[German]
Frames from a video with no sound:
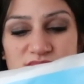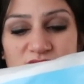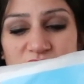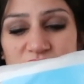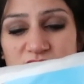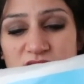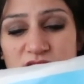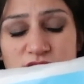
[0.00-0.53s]

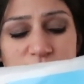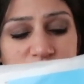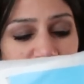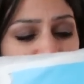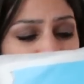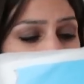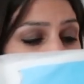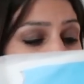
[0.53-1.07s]
Keine Ahnung
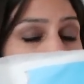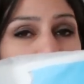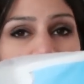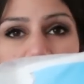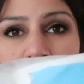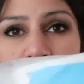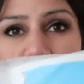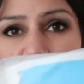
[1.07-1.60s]
warum.
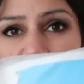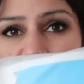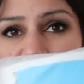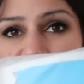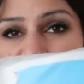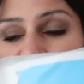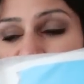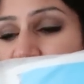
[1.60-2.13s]
Aber
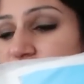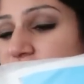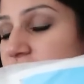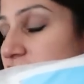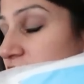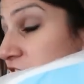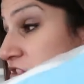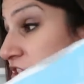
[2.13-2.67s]
99 Cent
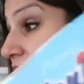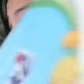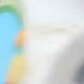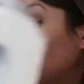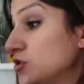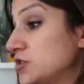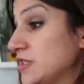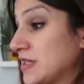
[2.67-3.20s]
fand ich extrem
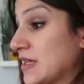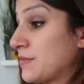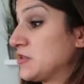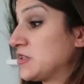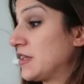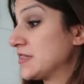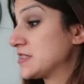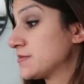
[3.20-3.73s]
günstig. Da habe
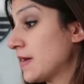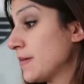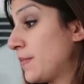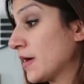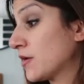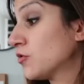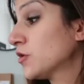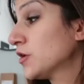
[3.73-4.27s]
ich gleich zwei
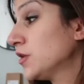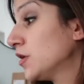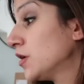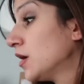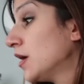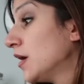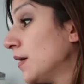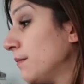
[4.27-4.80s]
Packungen
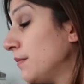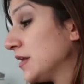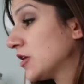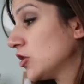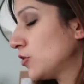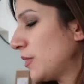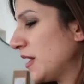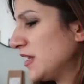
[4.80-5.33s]

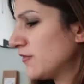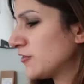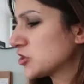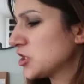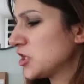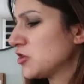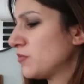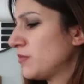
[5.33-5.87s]
mitgenommen. Hätte ich
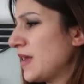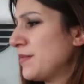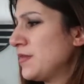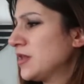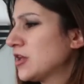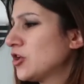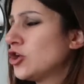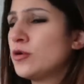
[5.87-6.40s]
wahrscheinlich noch mehr
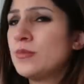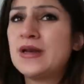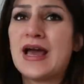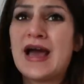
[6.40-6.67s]
mitgenommen.